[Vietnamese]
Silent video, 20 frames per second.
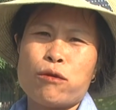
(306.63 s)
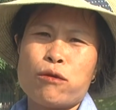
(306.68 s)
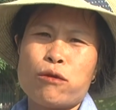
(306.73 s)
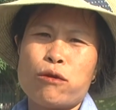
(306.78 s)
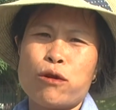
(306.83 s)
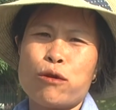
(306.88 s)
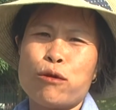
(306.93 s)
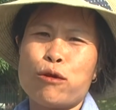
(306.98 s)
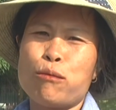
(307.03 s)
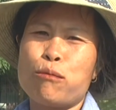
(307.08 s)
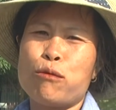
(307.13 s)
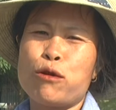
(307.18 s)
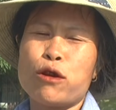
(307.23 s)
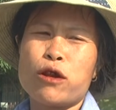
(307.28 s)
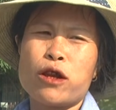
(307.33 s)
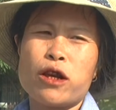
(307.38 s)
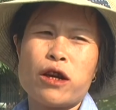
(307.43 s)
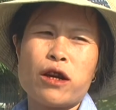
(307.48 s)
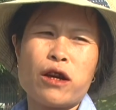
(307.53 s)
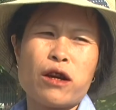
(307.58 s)
Rồi bọn
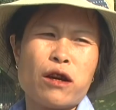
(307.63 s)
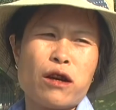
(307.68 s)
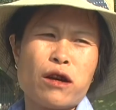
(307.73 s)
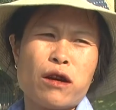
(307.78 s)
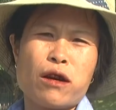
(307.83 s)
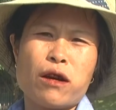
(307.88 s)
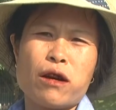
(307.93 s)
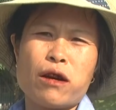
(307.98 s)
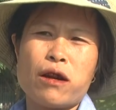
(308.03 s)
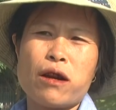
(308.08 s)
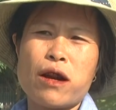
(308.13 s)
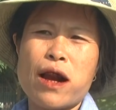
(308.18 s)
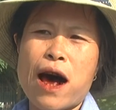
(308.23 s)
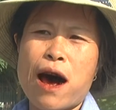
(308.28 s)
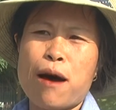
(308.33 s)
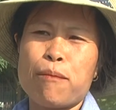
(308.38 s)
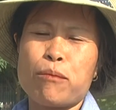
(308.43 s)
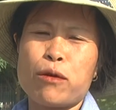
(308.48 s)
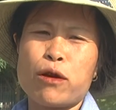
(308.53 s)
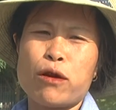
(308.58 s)
chị
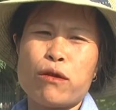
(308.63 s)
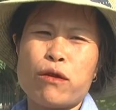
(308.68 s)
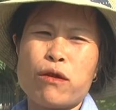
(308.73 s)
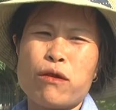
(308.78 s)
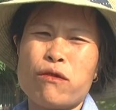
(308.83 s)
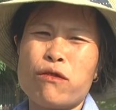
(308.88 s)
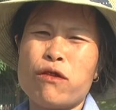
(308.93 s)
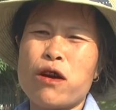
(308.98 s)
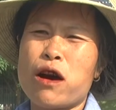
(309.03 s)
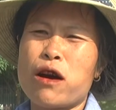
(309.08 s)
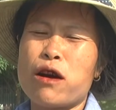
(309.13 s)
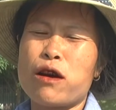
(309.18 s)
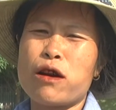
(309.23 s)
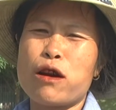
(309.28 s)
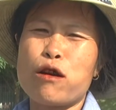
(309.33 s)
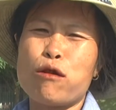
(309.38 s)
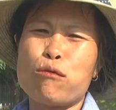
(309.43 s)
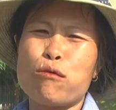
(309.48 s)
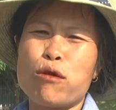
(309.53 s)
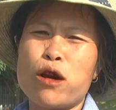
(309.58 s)
làm thì việc cũng
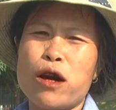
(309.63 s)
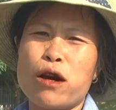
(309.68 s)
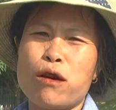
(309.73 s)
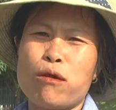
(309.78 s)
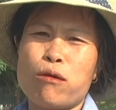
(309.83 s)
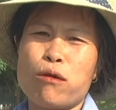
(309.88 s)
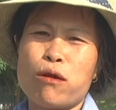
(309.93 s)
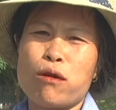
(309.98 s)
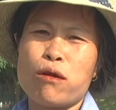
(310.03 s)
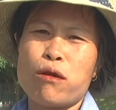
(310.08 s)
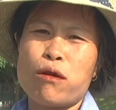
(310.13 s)
không đều.